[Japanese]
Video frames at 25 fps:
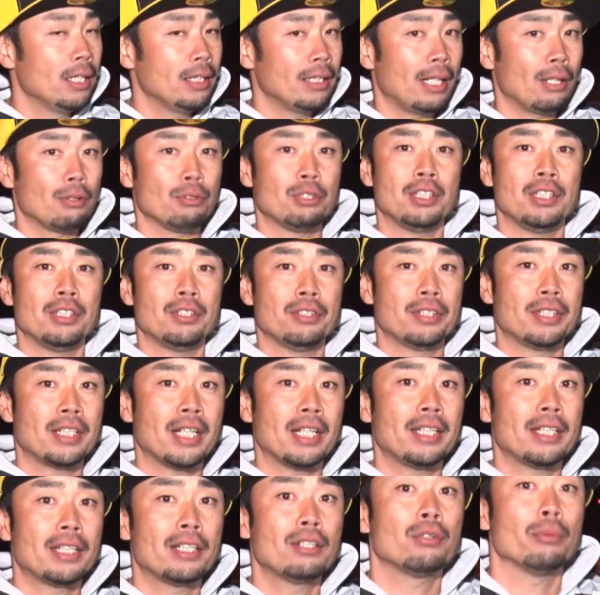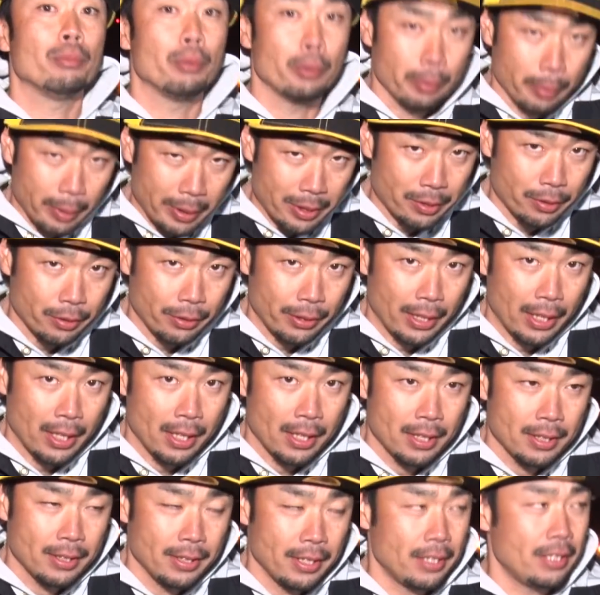楽しい釣りができると思いますんで
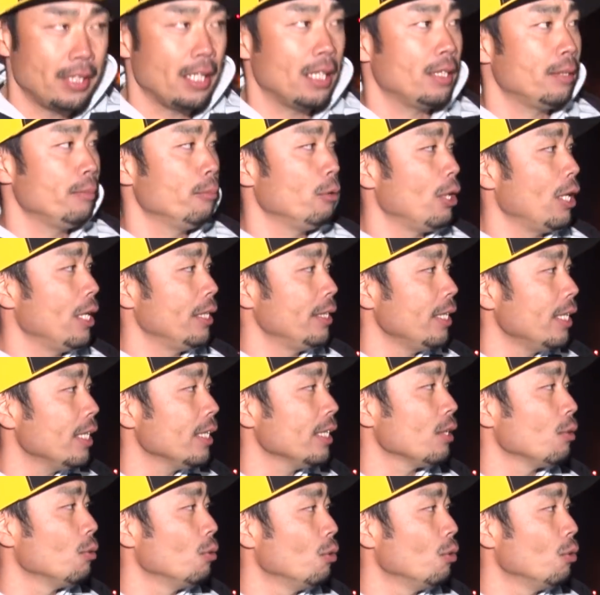是非やってもらえたらと